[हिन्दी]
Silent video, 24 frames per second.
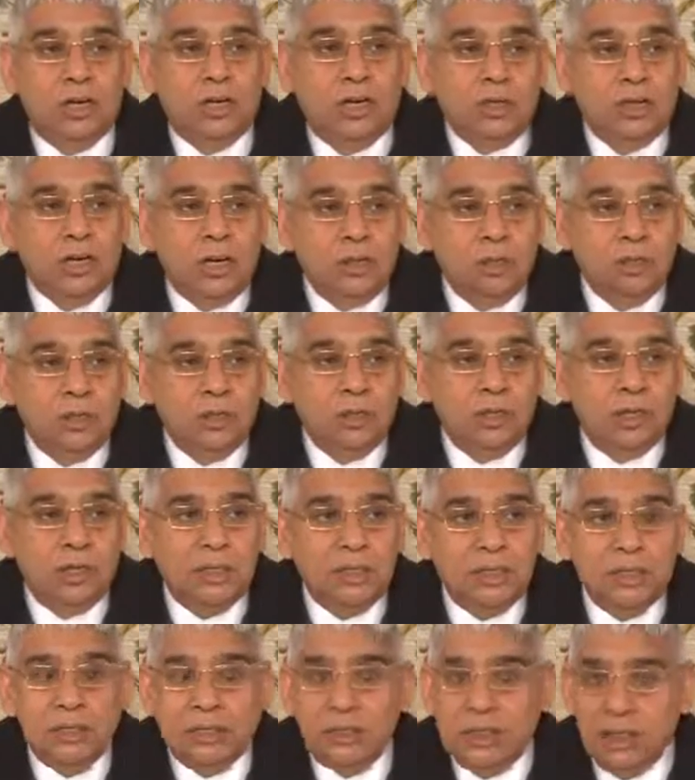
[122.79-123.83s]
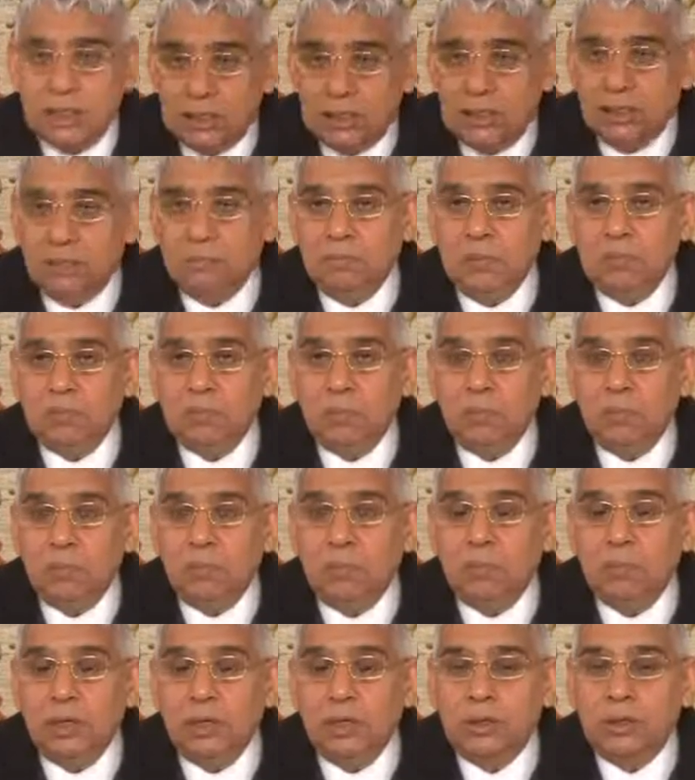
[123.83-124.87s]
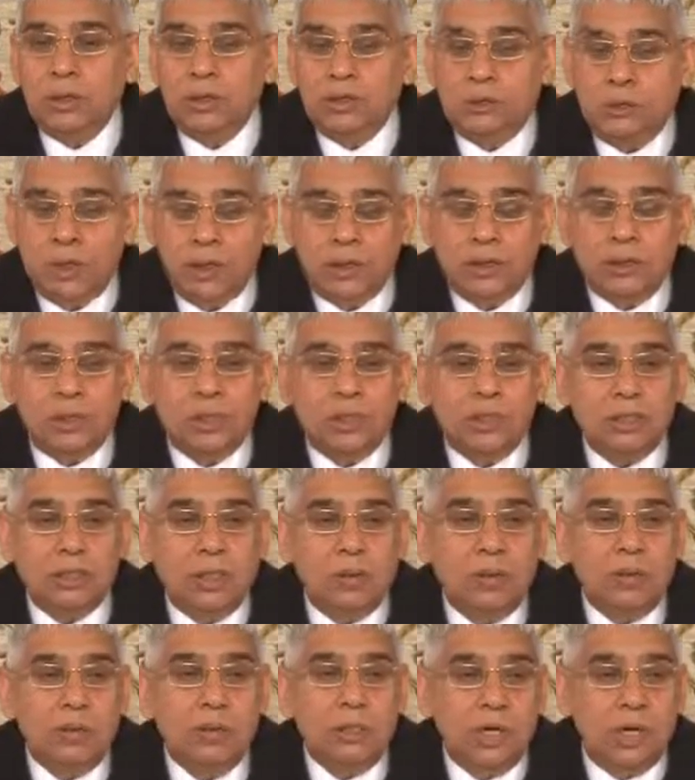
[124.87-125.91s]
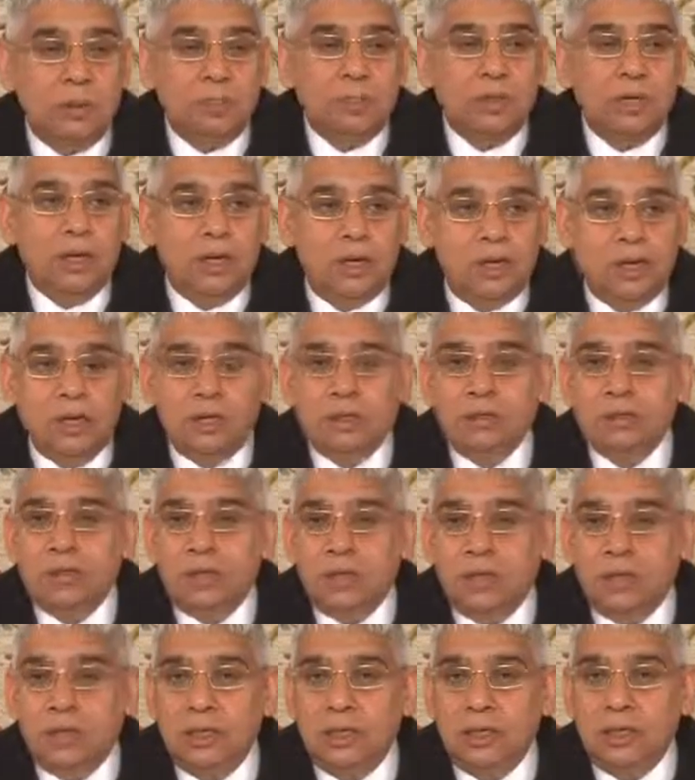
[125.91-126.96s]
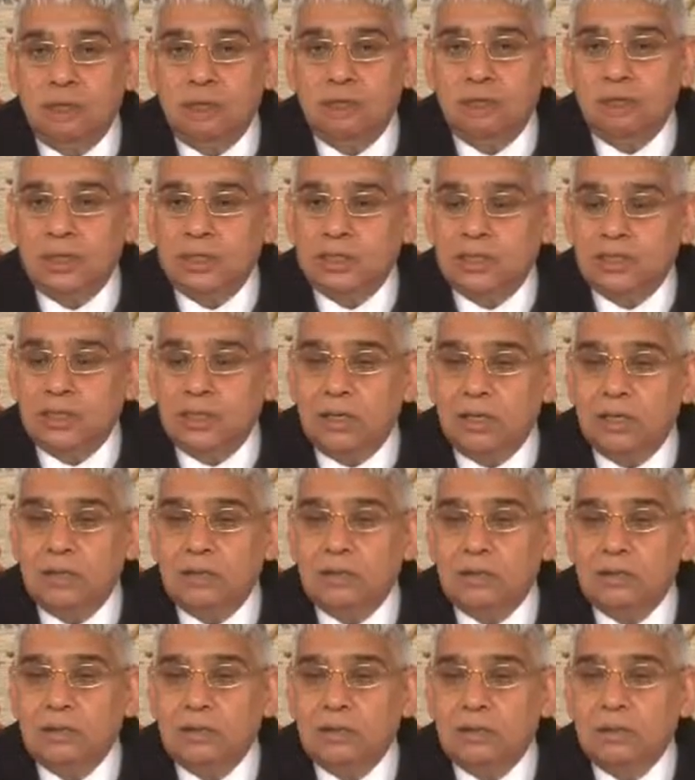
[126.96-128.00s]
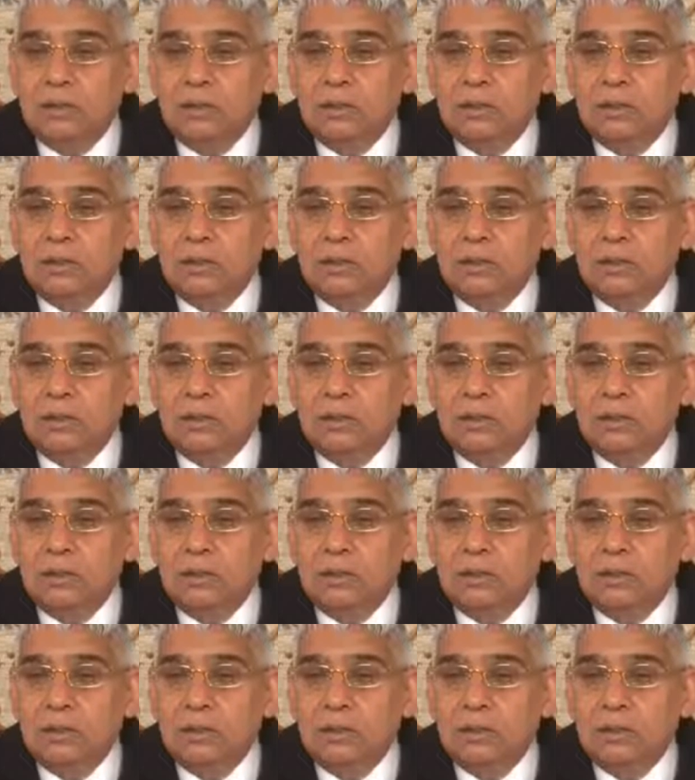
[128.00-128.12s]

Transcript: और अठारहवें जाए के छसठवें श्लोक में इन अनुवादकर्ताओं ने यहाँ भी अनर्थ कर रखे हैं व्रज का अर्थ